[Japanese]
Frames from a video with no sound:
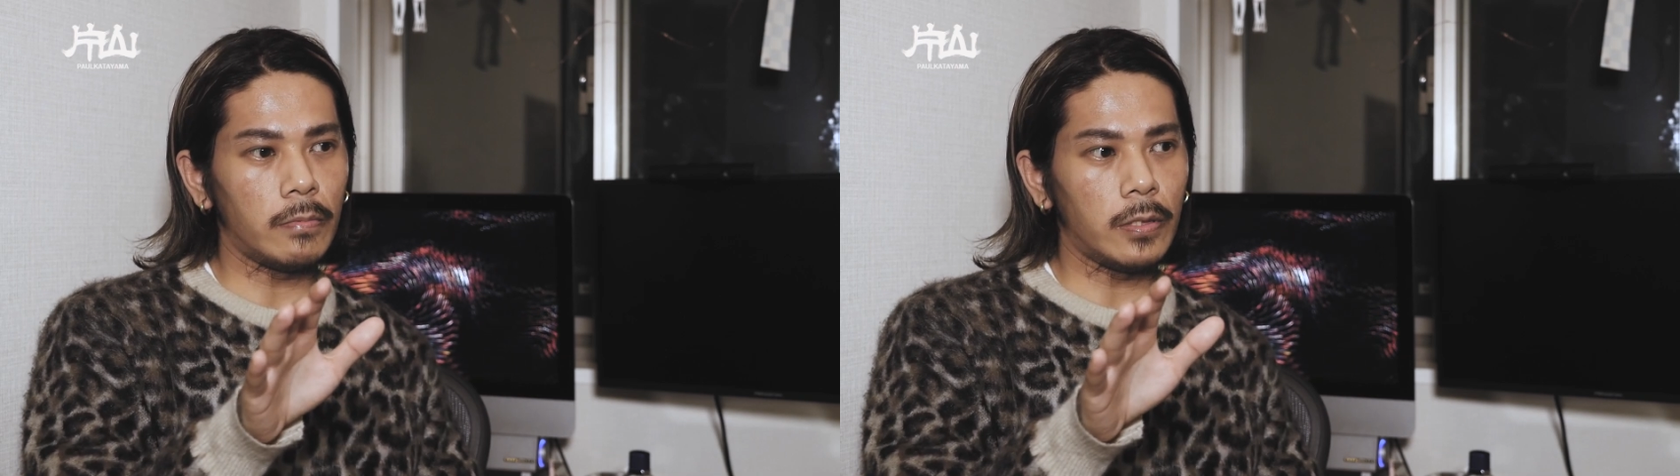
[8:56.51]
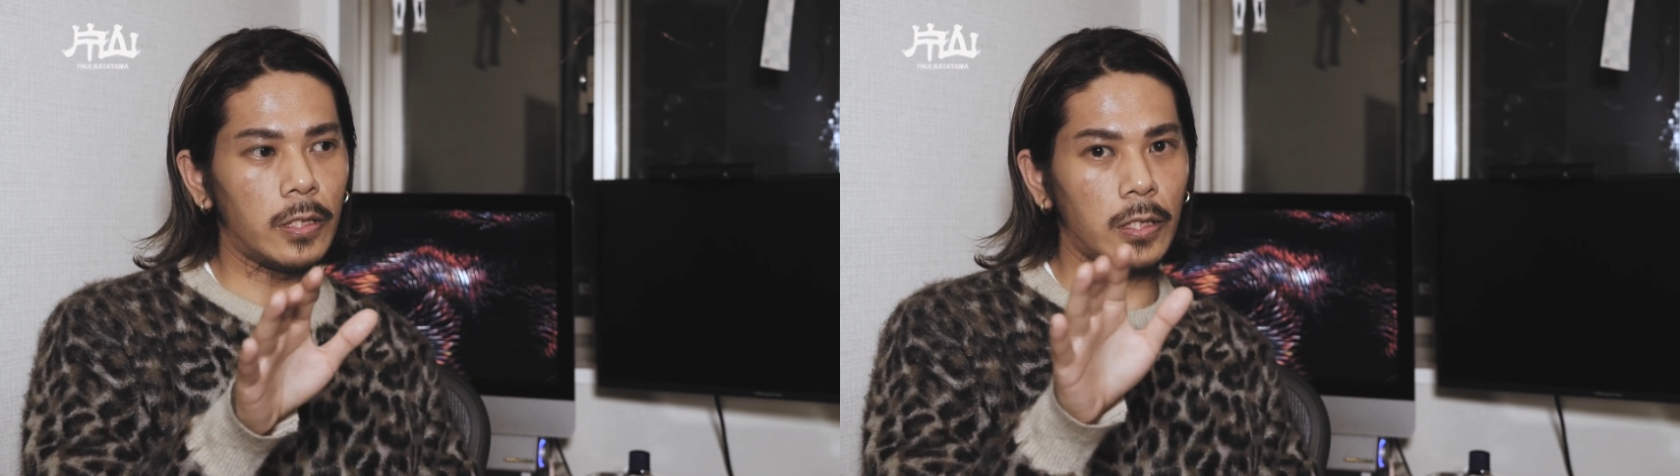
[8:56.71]

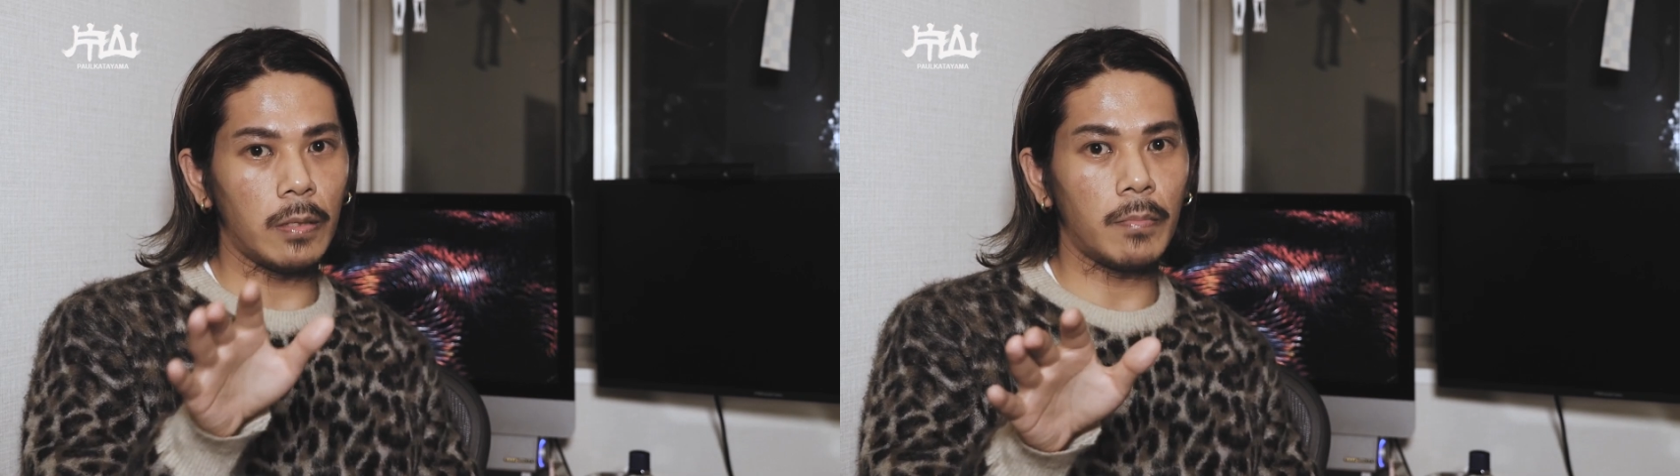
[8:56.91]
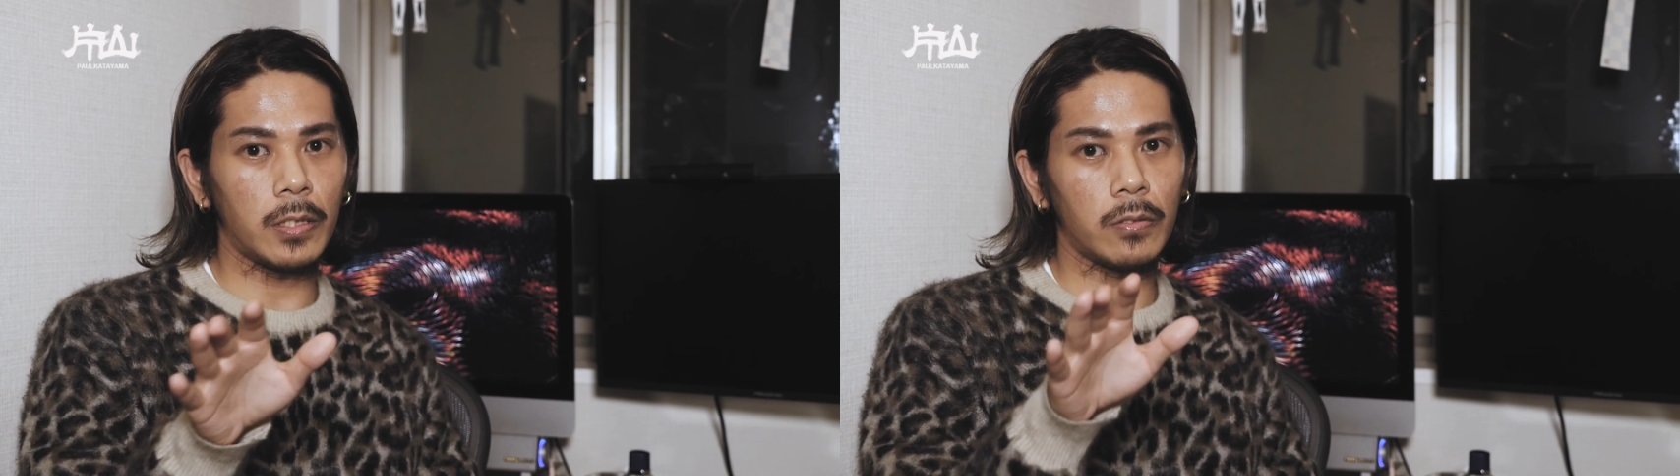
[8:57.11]
1
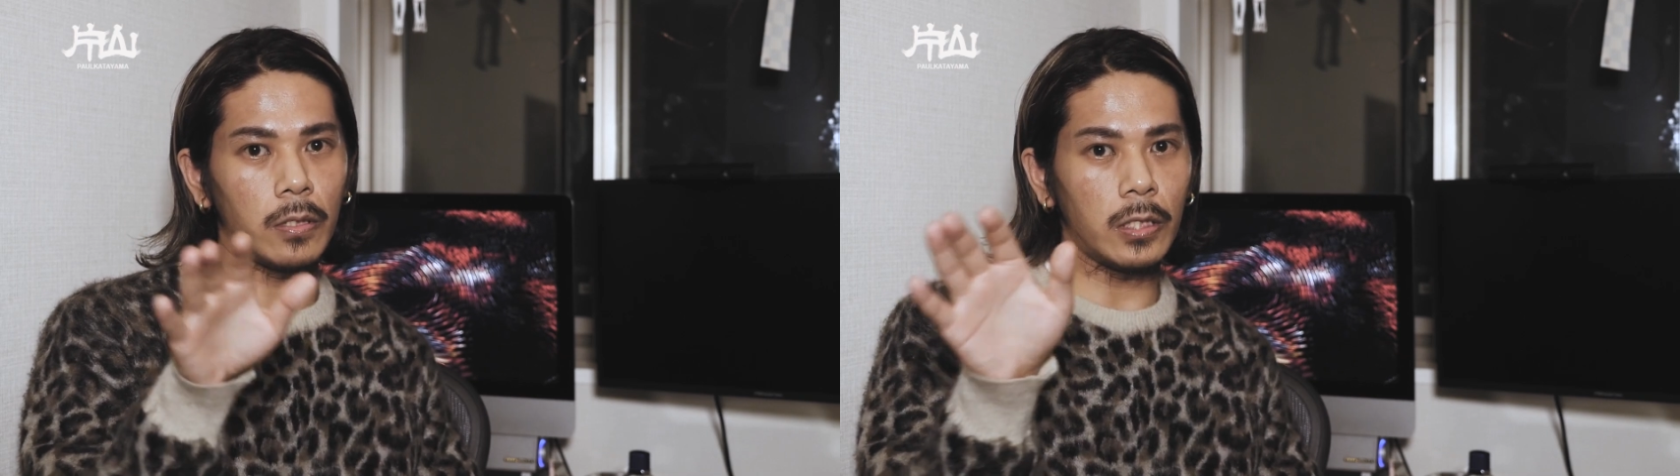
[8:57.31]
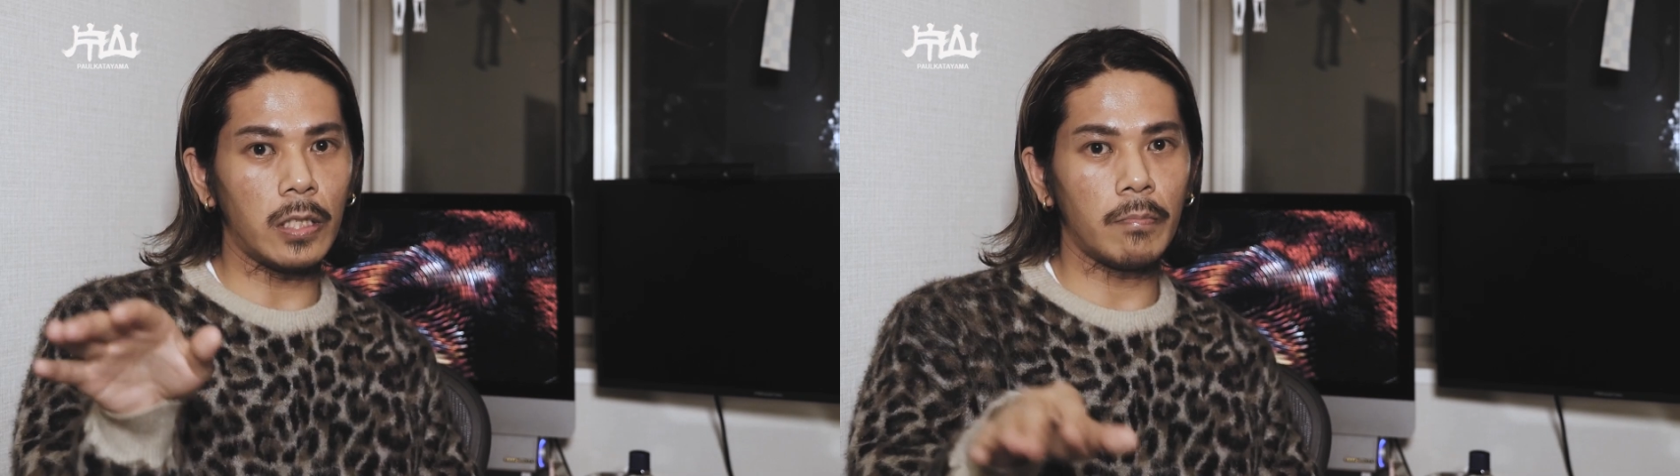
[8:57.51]
年待ちとか
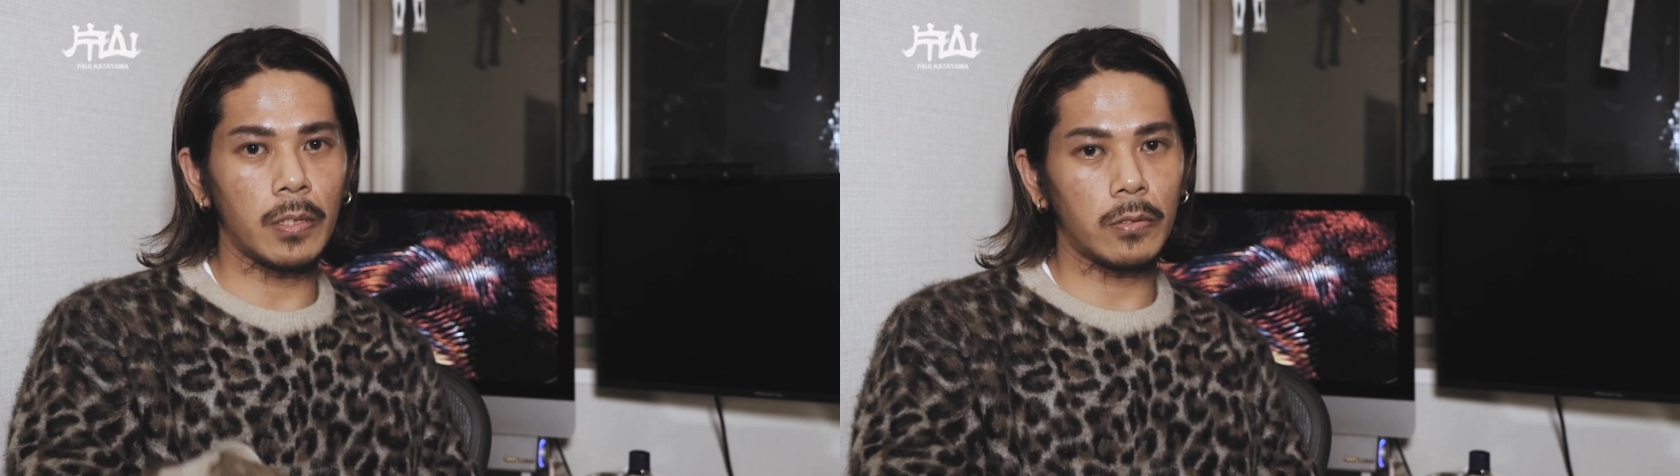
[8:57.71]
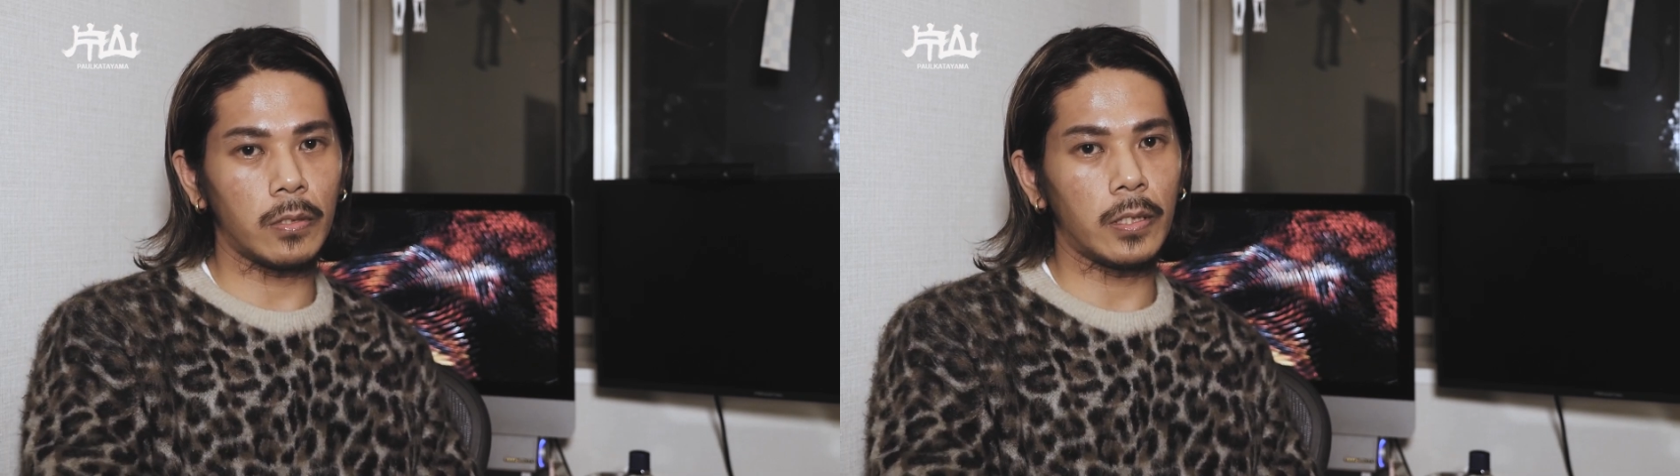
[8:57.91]
2年
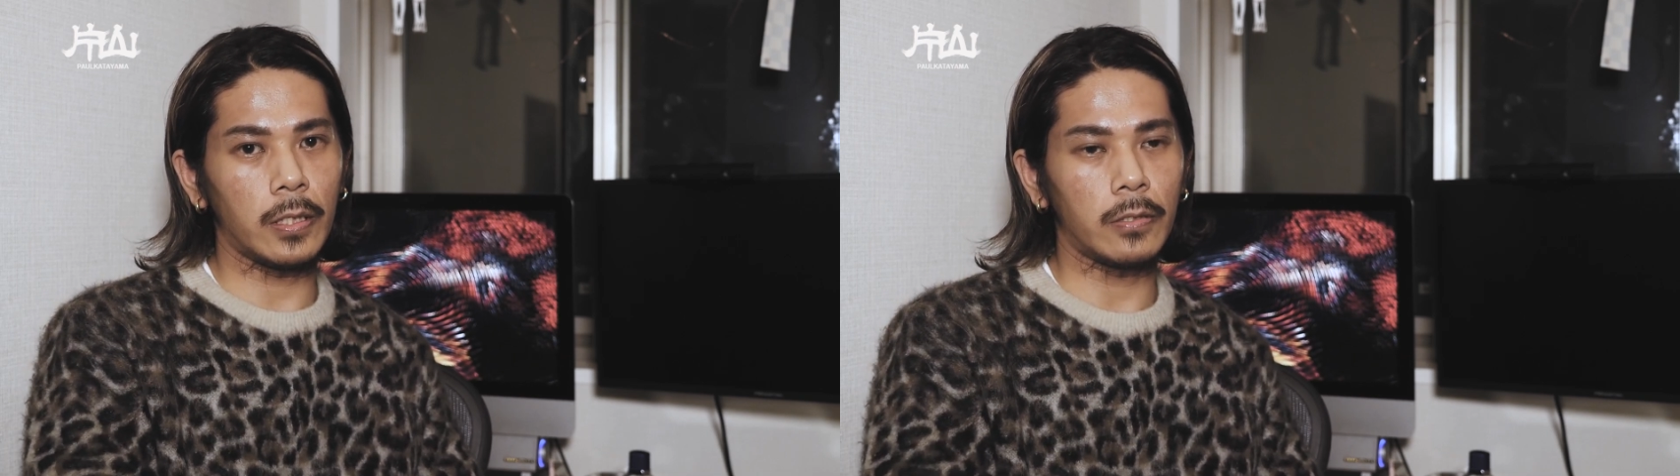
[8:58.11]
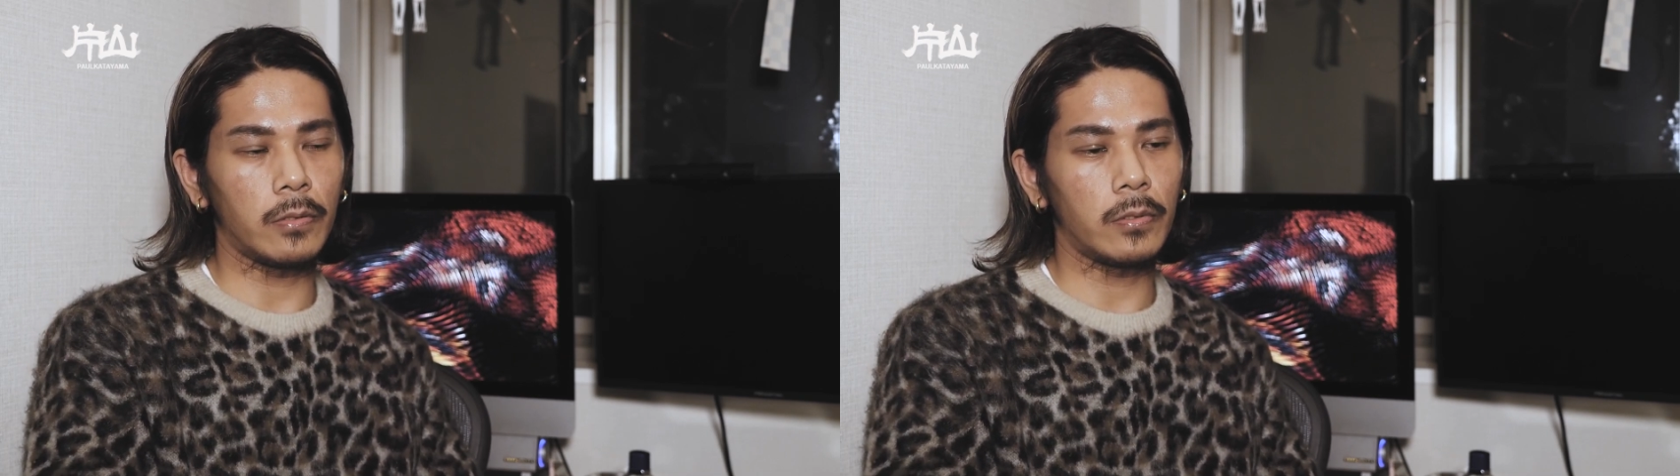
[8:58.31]
待ちとかなん
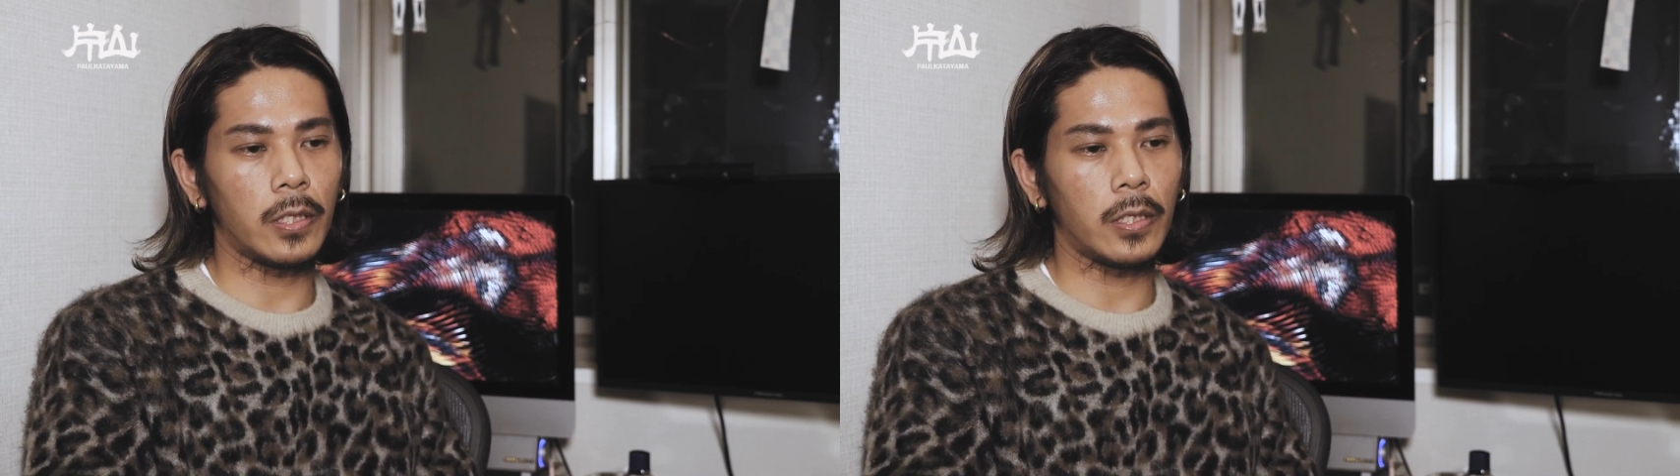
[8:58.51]
かそんぐ